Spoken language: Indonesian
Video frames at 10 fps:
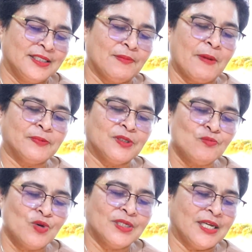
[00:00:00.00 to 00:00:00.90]
sebab
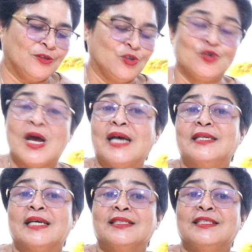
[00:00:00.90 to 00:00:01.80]
semuanya itu sudah
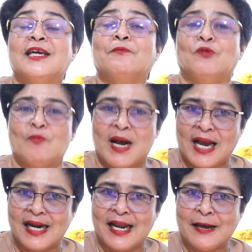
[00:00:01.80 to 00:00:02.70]
ada sejak purba
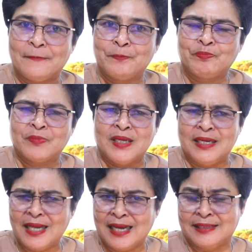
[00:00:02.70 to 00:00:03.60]
purbakala."
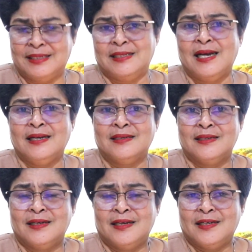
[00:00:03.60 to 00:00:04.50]
Ini artinya
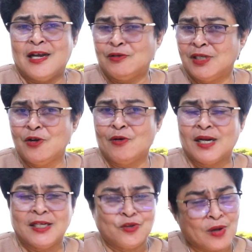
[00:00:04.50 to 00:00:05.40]
Daud ini
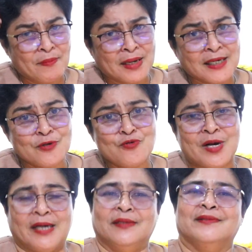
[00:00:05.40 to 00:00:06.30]
orang yang suka
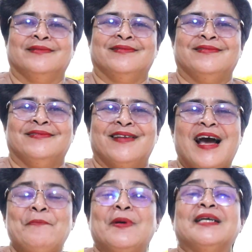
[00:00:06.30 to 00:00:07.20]
merenungkan
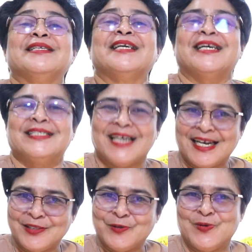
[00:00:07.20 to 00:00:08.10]
apa yang
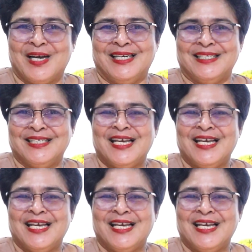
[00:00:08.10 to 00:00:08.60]
dikerjakan Tuhan.